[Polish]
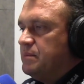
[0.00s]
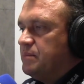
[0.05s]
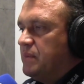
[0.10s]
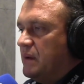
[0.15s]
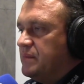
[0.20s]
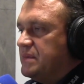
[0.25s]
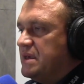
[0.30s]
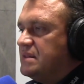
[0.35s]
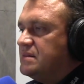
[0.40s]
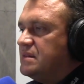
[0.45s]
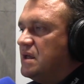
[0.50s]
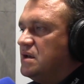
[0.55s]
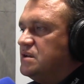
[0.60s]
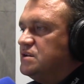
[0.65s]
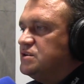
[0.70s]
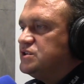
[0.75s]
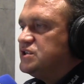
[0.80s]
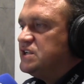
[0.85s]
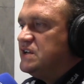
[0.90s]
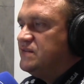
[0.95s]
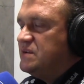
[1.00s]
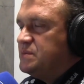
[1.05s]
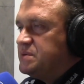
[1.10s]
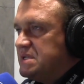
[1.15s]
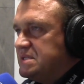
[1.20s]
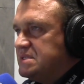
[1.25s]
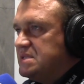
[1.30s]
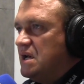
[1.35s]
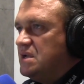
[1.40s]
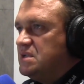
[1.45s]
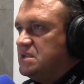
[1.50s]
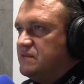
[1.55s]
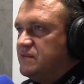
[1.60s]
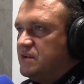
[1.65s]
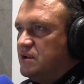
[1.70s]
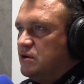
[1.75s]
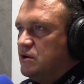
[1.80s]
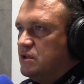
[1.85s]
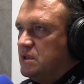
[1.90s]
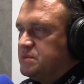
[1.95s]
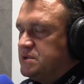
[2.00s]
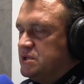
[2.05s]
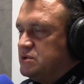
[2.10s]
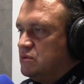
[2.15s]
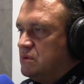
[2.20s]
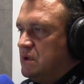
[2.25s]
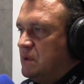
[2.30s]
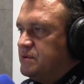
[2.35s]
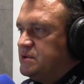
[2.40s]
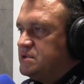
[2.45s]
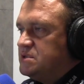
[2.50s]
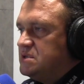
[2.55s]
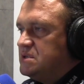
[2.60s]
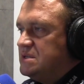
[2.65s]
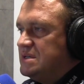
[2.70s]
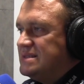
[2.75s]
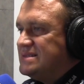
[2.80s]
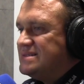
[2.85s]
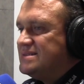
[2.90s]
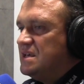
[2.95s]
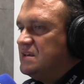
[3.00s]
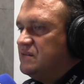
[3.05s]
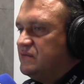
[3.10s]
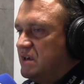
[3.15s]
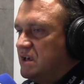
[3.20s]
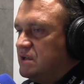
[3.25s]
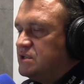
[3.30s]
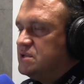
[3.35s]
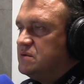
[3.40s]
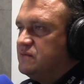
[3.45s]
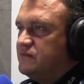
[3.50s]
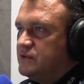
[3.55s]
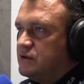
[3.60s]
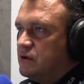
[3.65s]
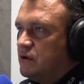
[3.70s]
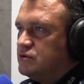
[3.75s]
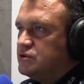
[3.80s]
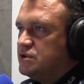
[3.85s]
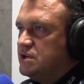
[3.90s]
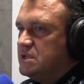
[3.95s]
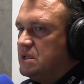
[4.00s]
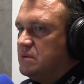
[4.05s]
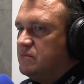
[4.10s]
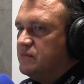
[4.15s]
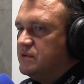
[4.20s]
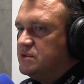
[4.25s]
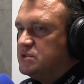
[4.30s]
Pamiętaj, że wyprzedzanie w rejonie przejściu dla pieszych jest największym wykroczeniem,